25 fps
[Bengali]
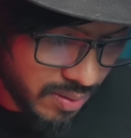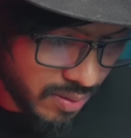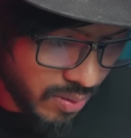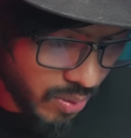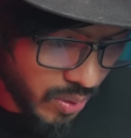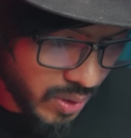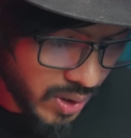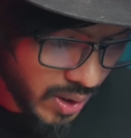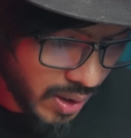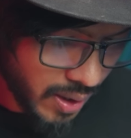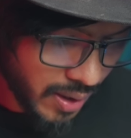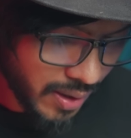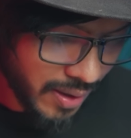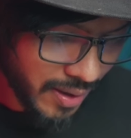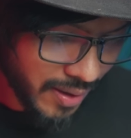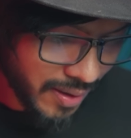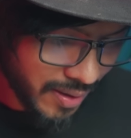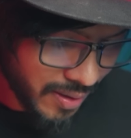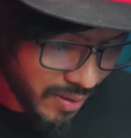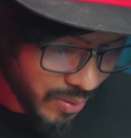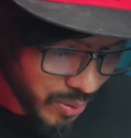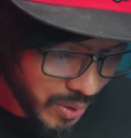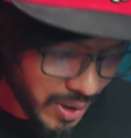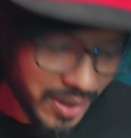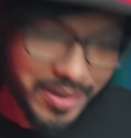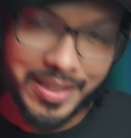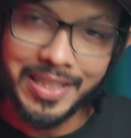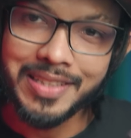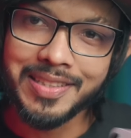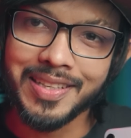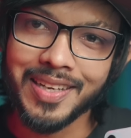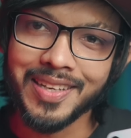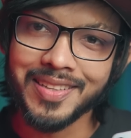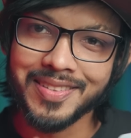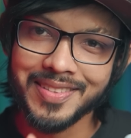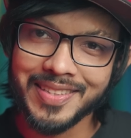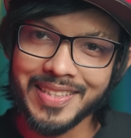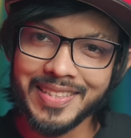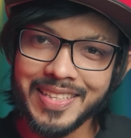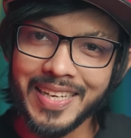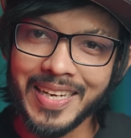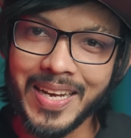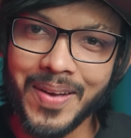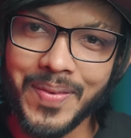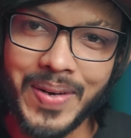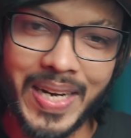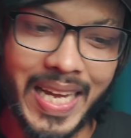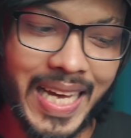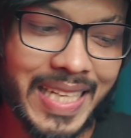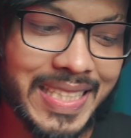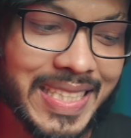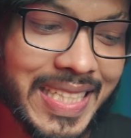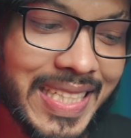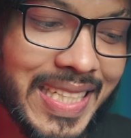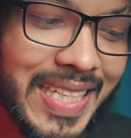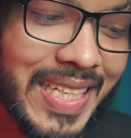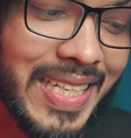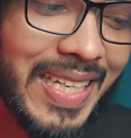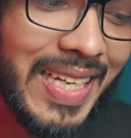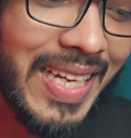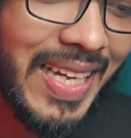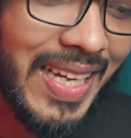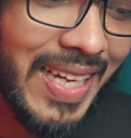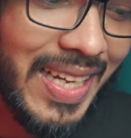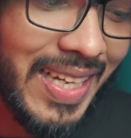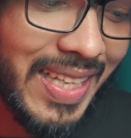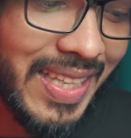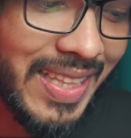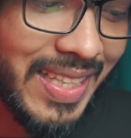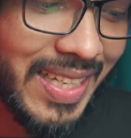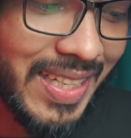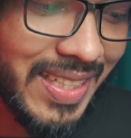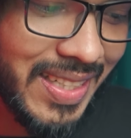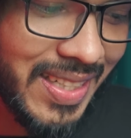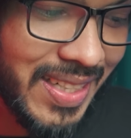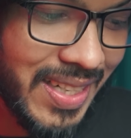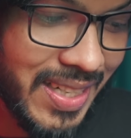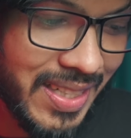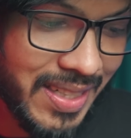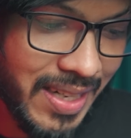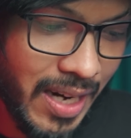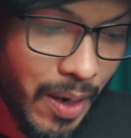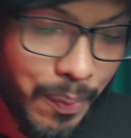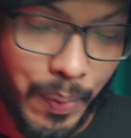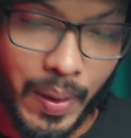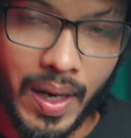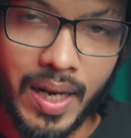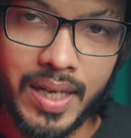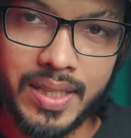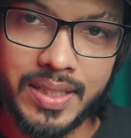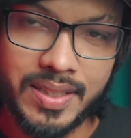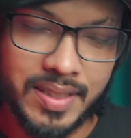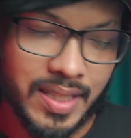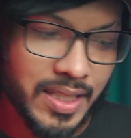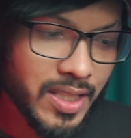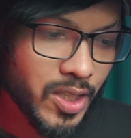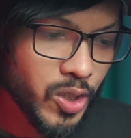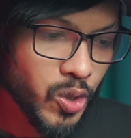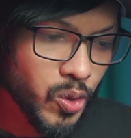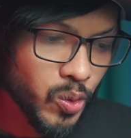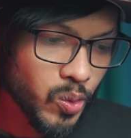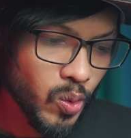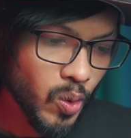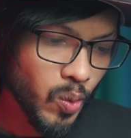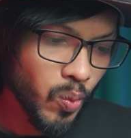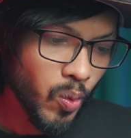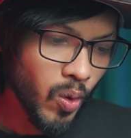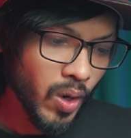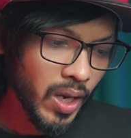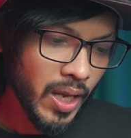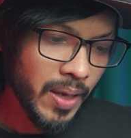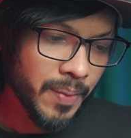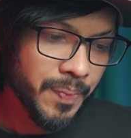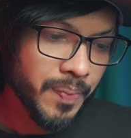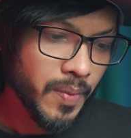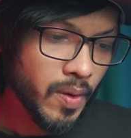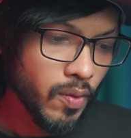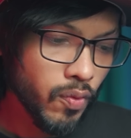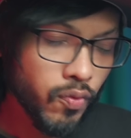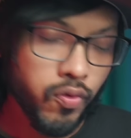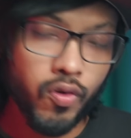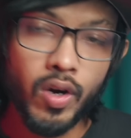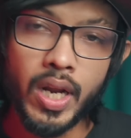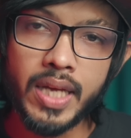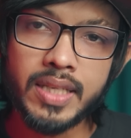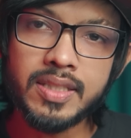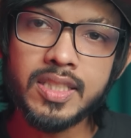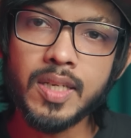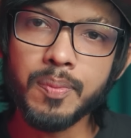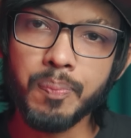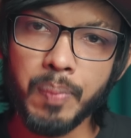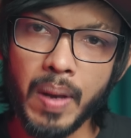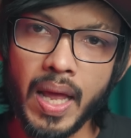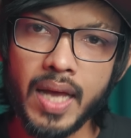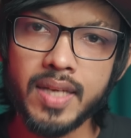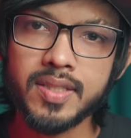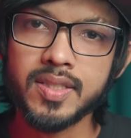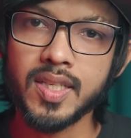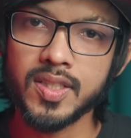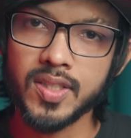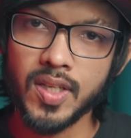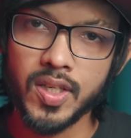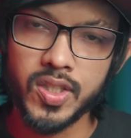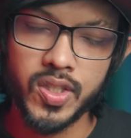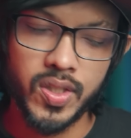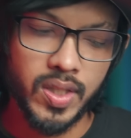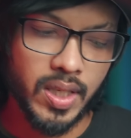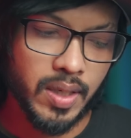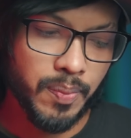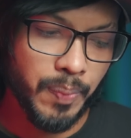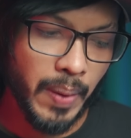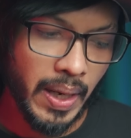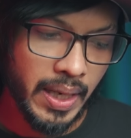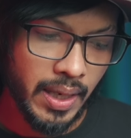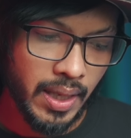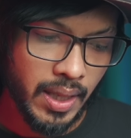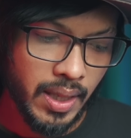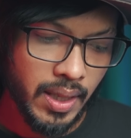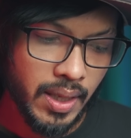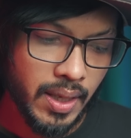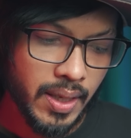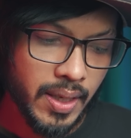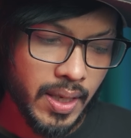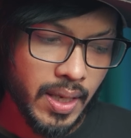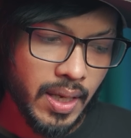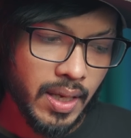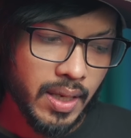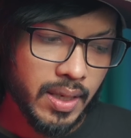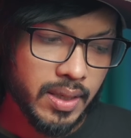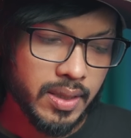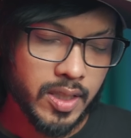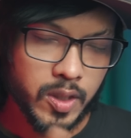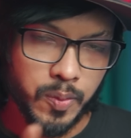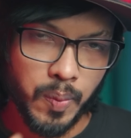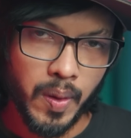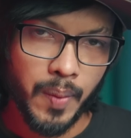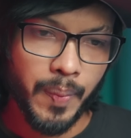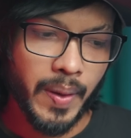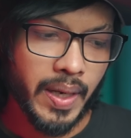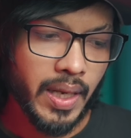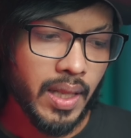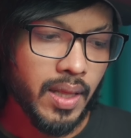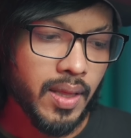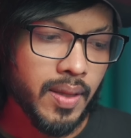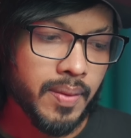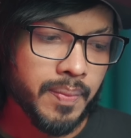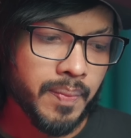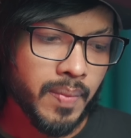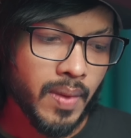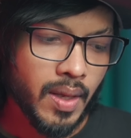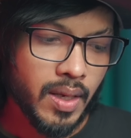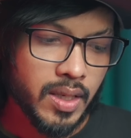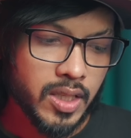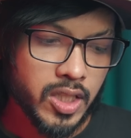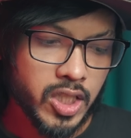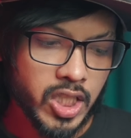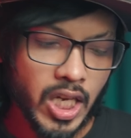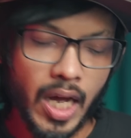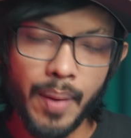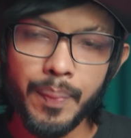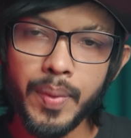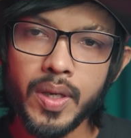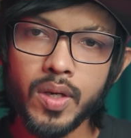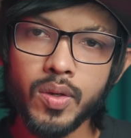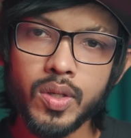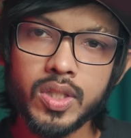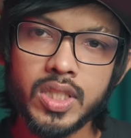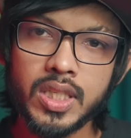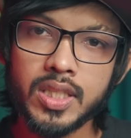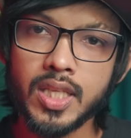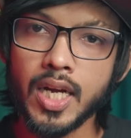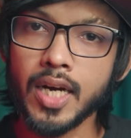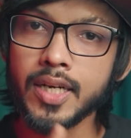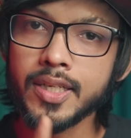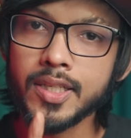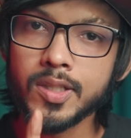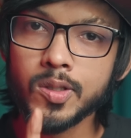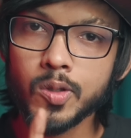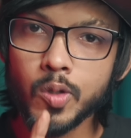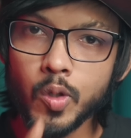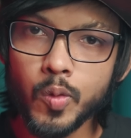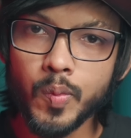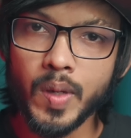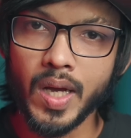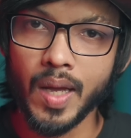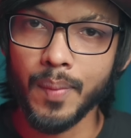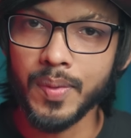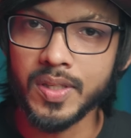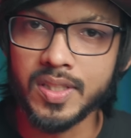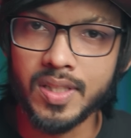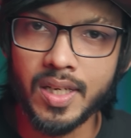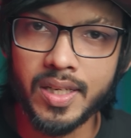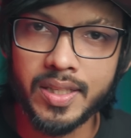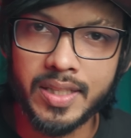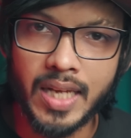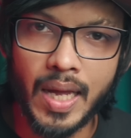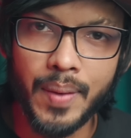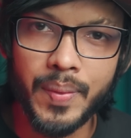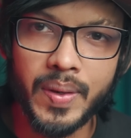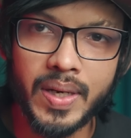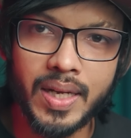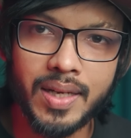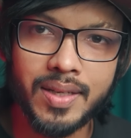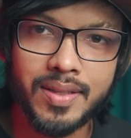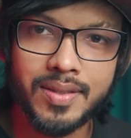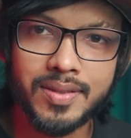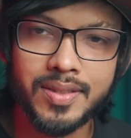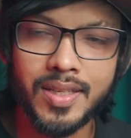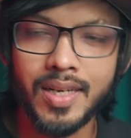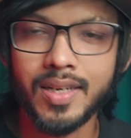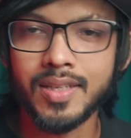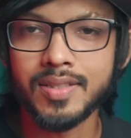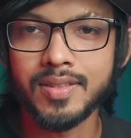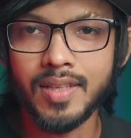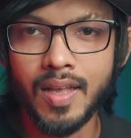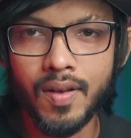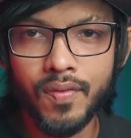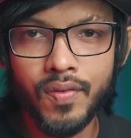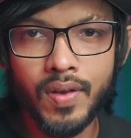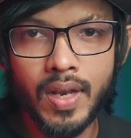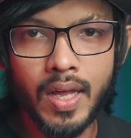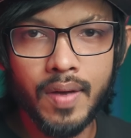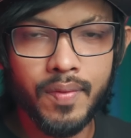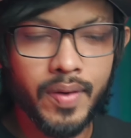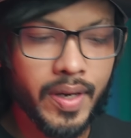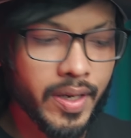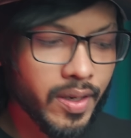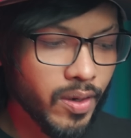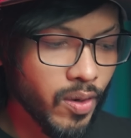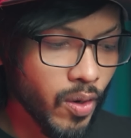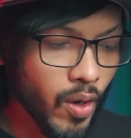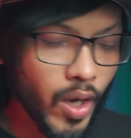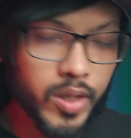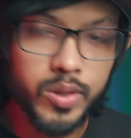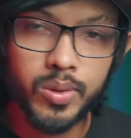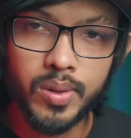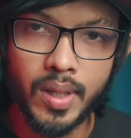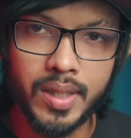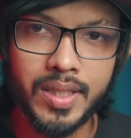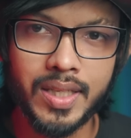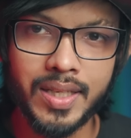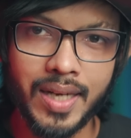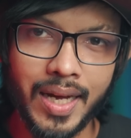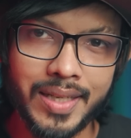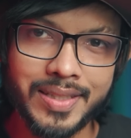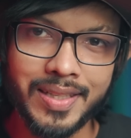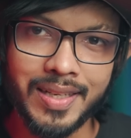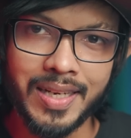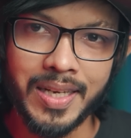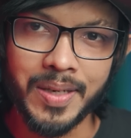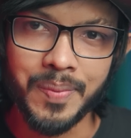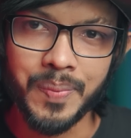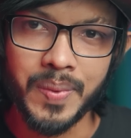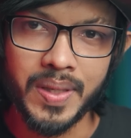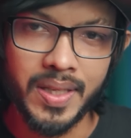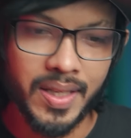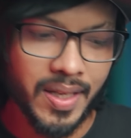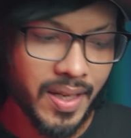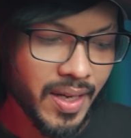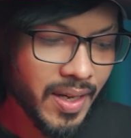দুইটা দুইটা তিনটা তিনটা ক্যামেরা আছে দেন রেয়ার প্যানেলের ডিজাইনটা সুন্দর বললাম ফুল এইচডি প্লাস রেজলিউশনের প্যানেল ডিসপ্লে প্যানেল সামনে রয়েছে থার্টি টু মেগাপিক্সেলের ক্যামেরা যারা সেলফি লাভার হয়তো তাদের কাজে লাগবে